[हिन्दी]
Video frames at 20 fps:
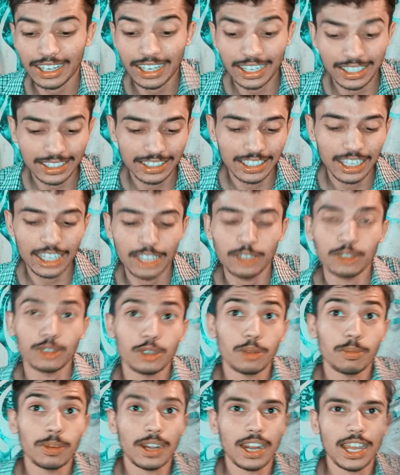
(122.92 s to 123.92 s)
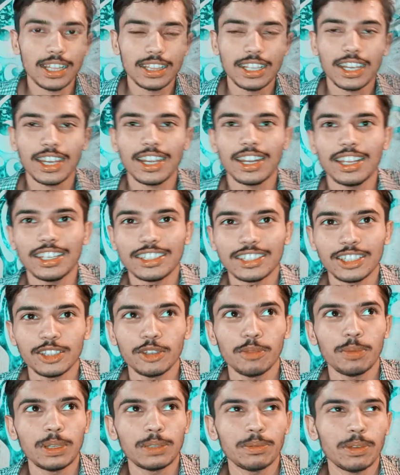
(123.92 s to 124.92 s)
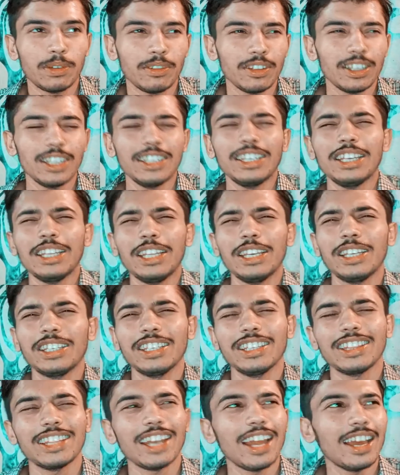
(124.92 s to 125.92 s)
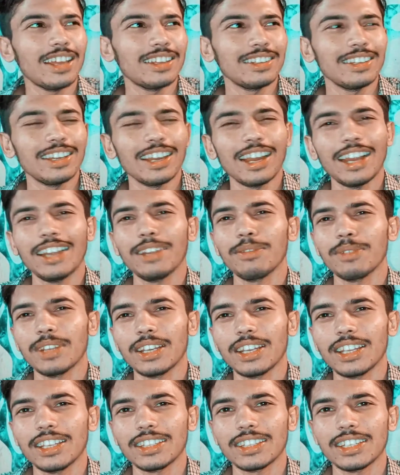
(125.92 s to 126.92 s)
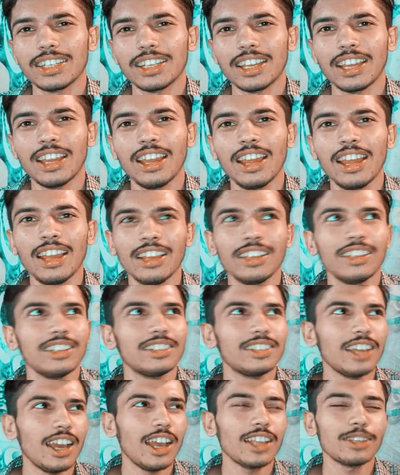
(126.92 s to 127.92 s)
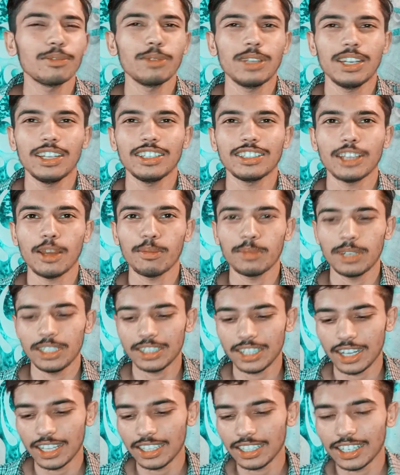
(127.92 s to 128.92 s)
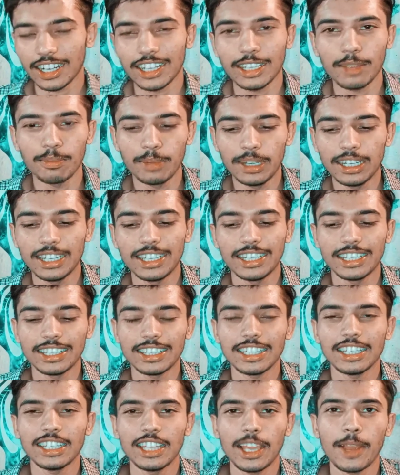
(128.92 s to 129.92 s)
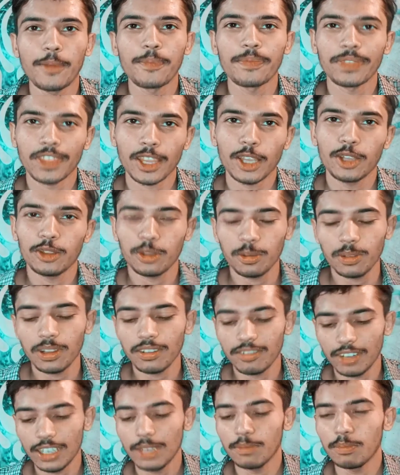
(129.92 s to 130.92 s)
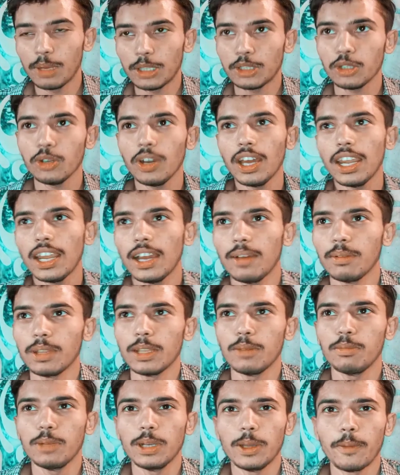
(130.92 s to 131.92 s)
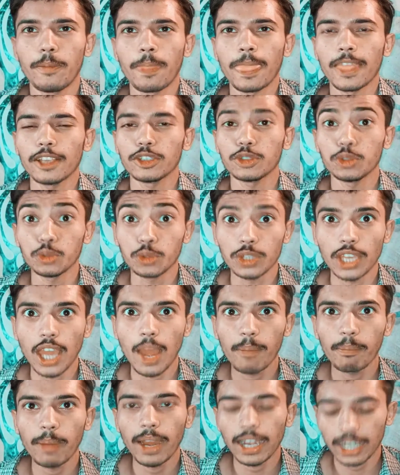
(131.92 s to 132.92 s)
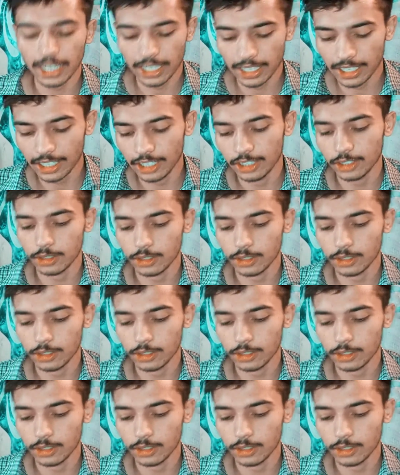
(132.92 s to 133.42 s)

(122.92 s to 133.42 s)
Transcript: है गाड़ी जा रही है उसके ऊपर हाथ लगा रहा है ऐसे जो बचपन में ये देख इतना ये गाड़ी मेरे लिए इतनी कि जहाज़ मेरे सामने इतना दिख रहा है ये बिल्डिंग इतनी तो मतलब वही बच्चों वाला मतलब चूतियापा कहेंगे